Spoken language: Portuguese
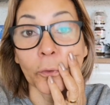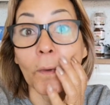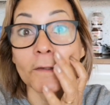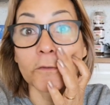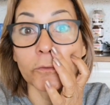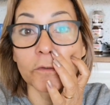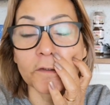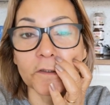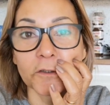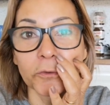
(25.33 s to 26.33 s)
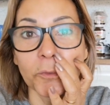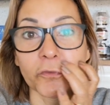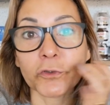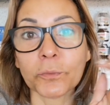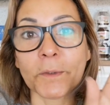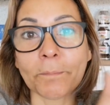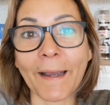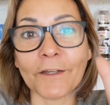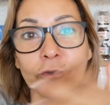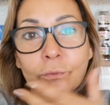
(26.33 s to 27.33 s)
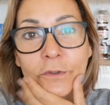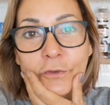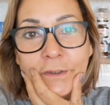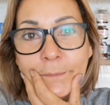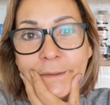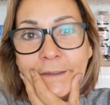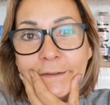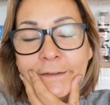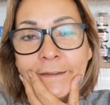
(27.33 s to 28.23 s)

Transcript: Eu quase não consegui dormir. Eu fui dormir mais de duas horas da manhã.